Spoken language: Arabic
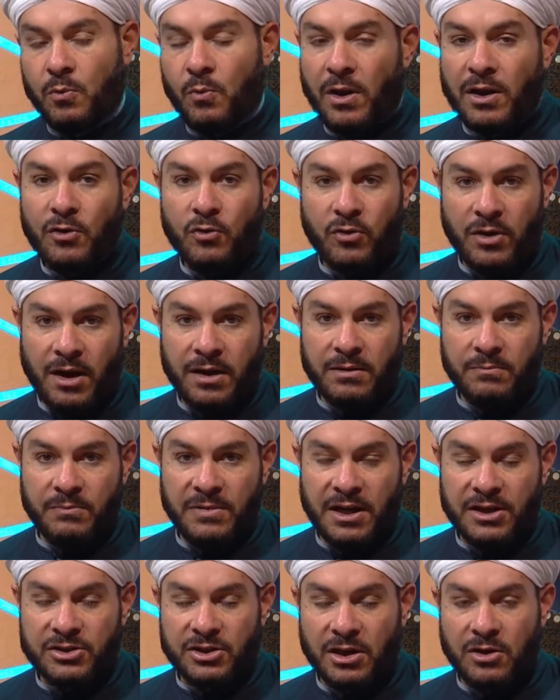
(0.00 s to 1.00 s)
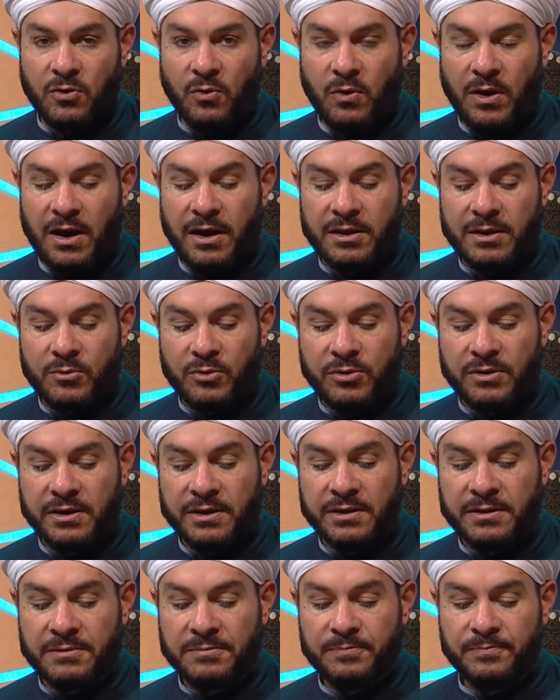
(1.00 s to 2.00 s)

والقرآن بلا شك هو أعظم الذكر